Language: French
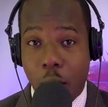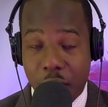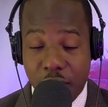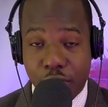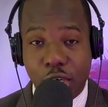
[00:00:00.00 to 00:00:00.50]

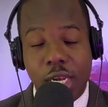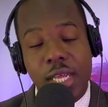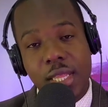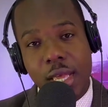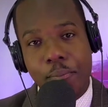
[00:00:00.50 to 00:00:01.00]

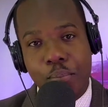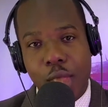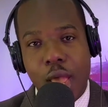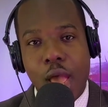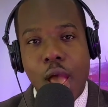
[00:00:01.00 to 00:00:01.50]
évangéliser.
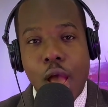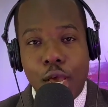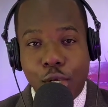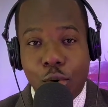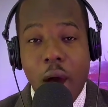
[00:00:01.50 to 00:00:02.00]
un